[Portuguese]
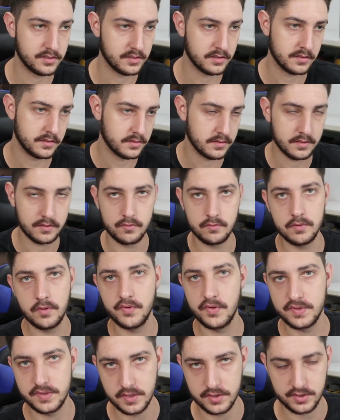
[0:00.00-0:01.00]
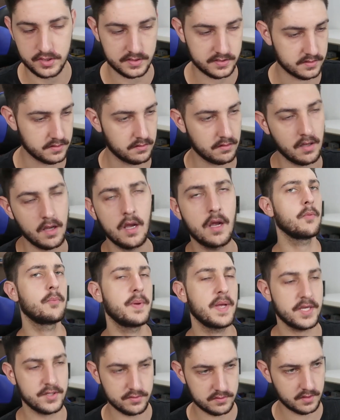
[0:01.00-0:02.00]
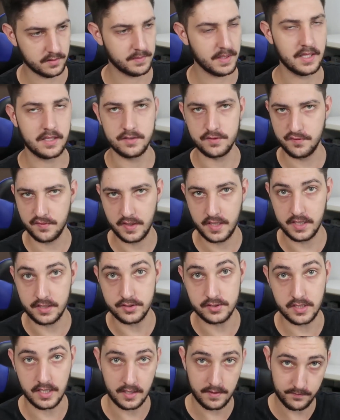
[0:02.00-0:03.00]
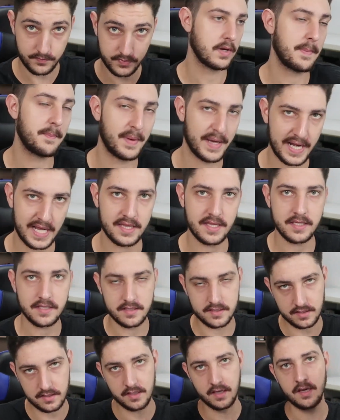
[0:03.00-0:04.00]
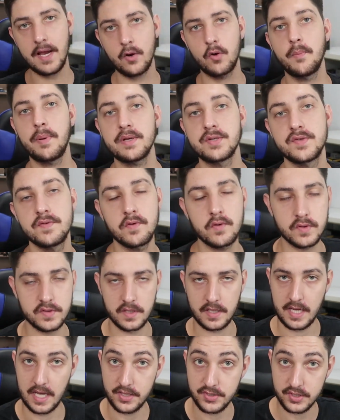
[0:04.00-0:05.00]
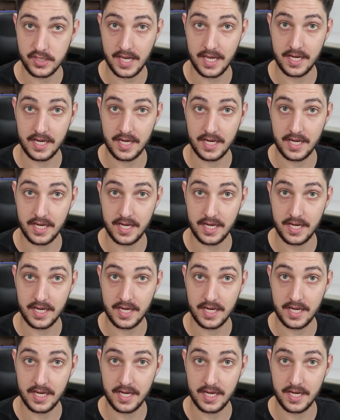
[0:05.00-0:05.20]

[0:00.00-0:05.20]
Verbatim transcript: de segunda ou terceira geração. Ou Pentium também, diferente, né? A parada aqui é compatível com o socket